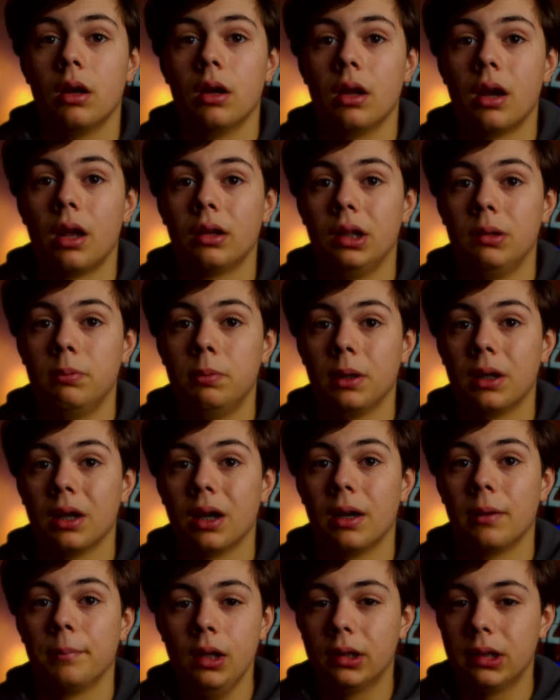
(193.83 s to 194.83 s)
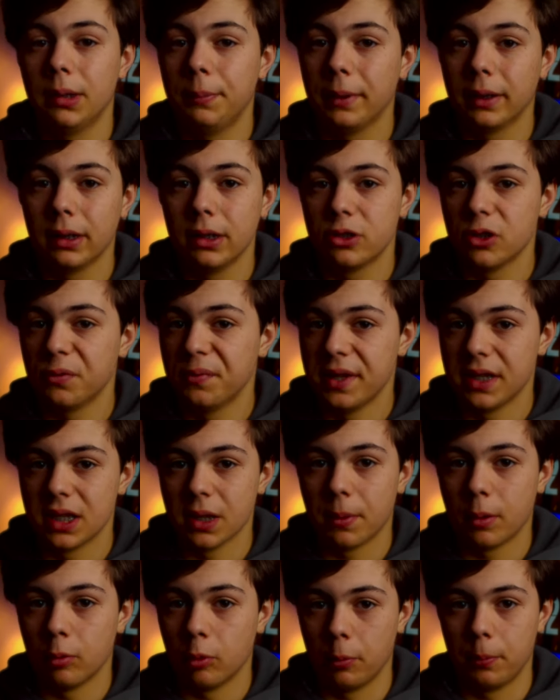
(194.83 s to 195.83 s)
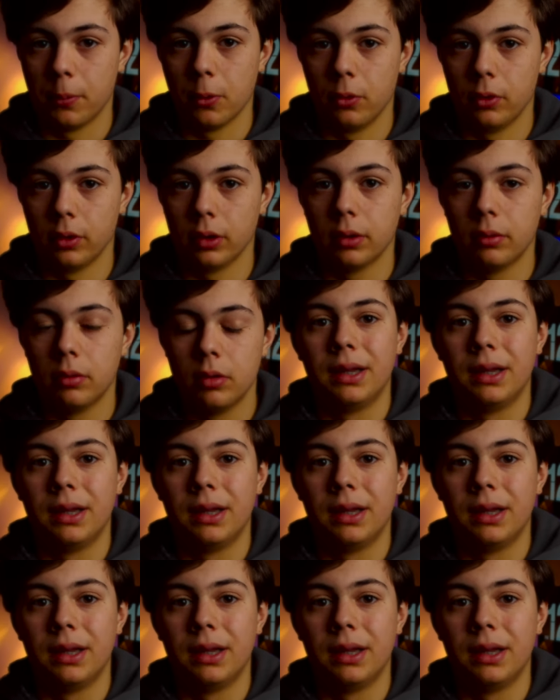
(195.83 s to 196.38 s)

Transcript: la tipica, la tipica dissolvenza PowerPoint.